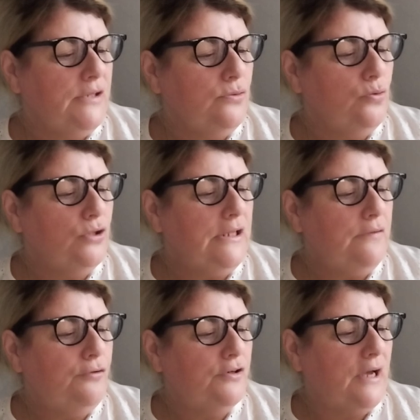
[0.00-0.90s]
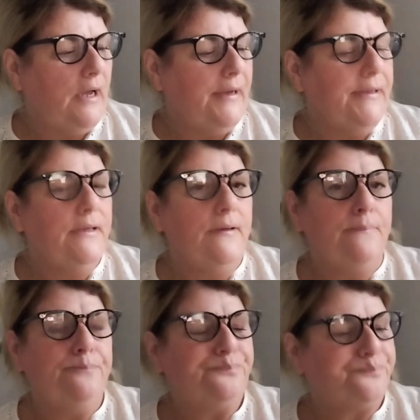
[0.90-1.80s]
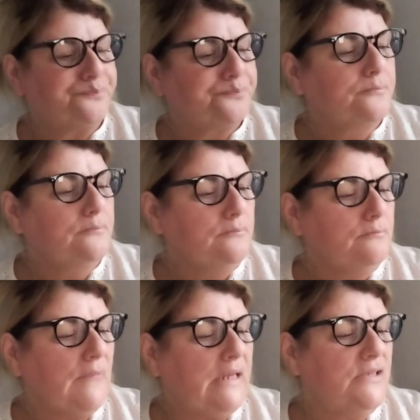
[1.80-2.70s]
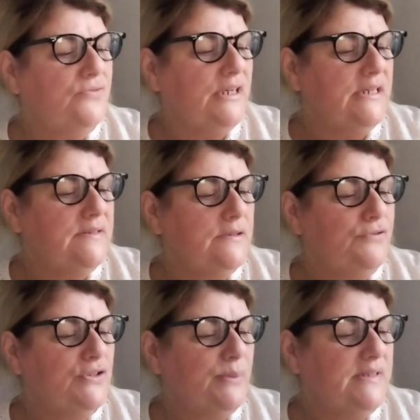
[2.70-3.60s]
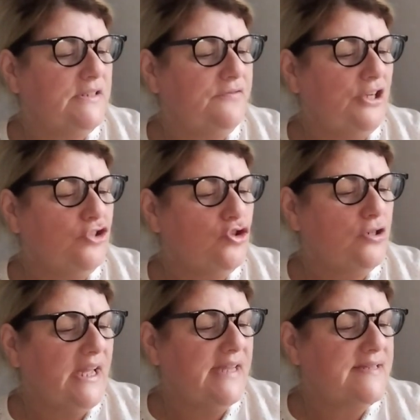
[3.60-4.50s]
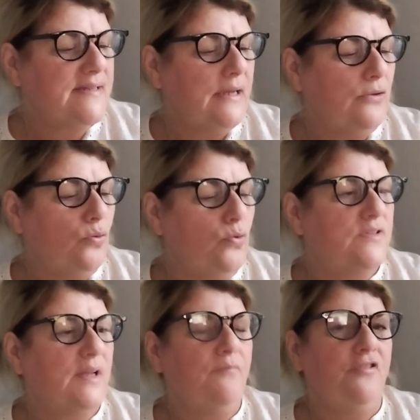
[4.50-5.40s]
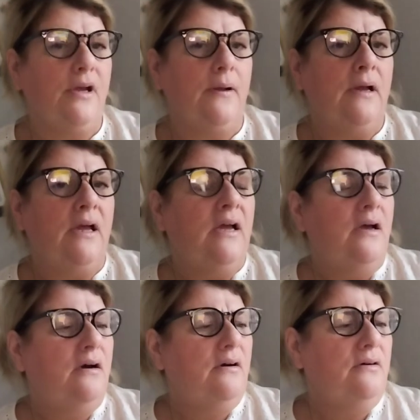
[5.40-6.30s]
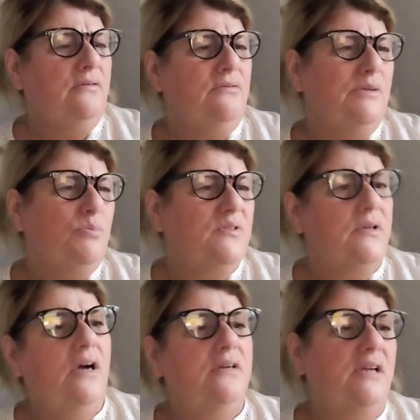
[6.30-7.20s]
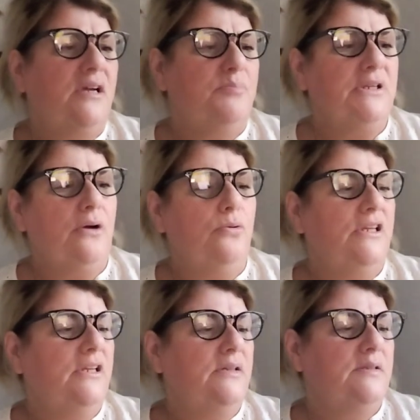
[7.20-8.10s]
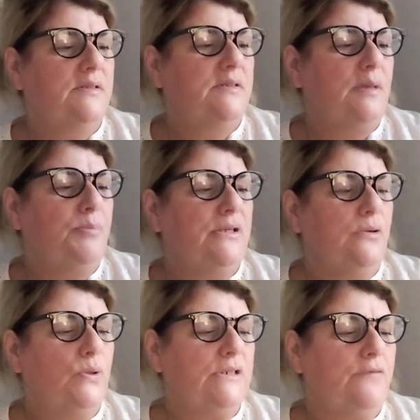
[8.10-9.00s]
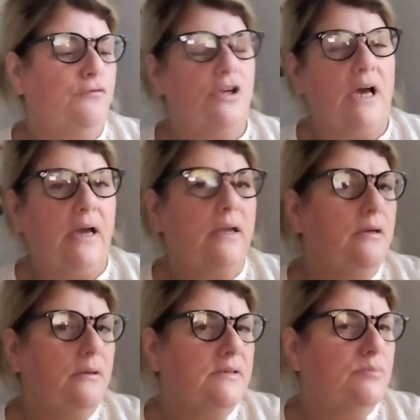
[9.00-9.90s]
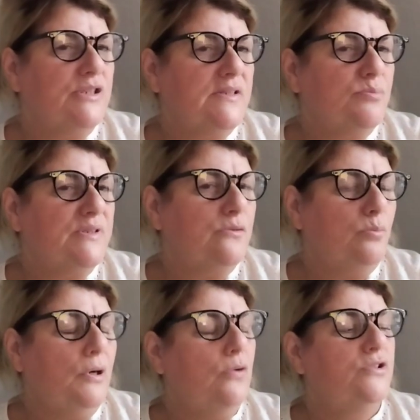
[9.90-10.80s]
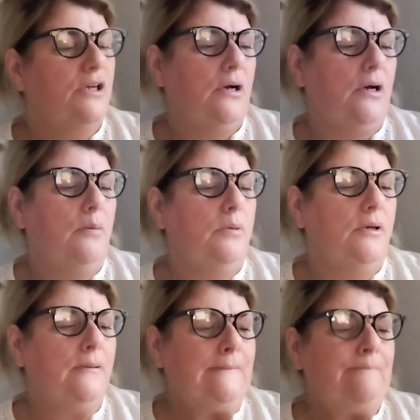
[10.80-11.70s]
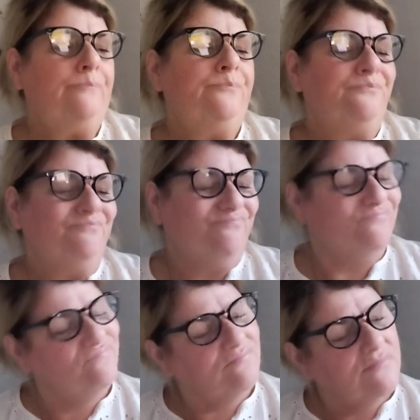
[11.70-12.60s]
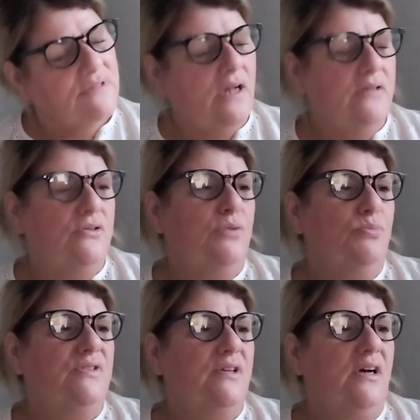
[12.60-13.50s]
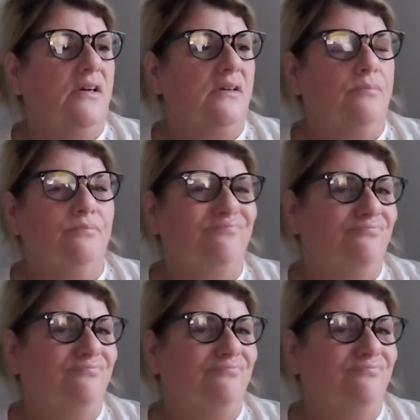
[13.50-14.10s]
Technologie von Ariel. Das war jetzt hier für 20 Verschen, extra Geruchsabwehr. Oh, ich muss sagen, der hat mich auch nicht. Jetzt habe ich noch gedacht von Ariel, dass mich das ein bisschen umhaut, aber mh, hm, also ich muss sagen,